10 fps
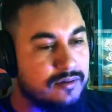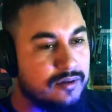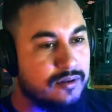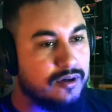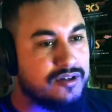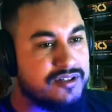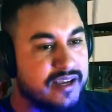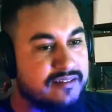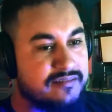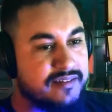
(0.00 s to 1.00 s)
Ô louco,
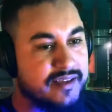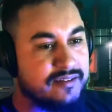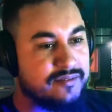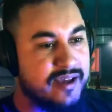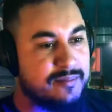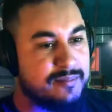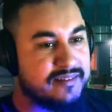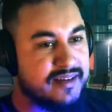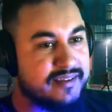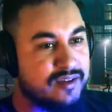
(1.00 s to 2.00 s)
Jack Zera, não era pra
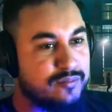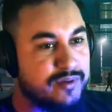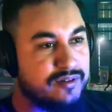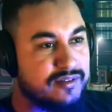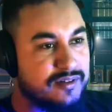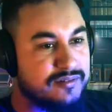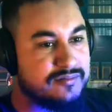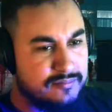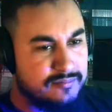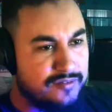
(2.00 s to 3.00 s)
entrar aqui comigo não.
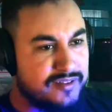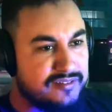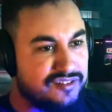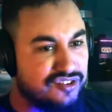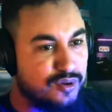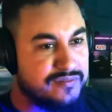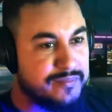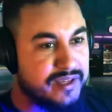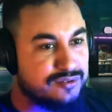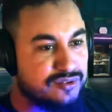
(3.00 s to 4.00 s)
Mal vi seus
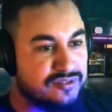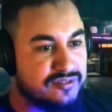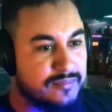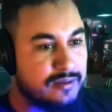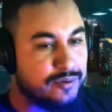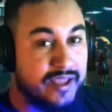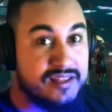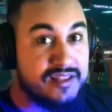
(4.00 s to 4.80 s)
movimentos. O maluco é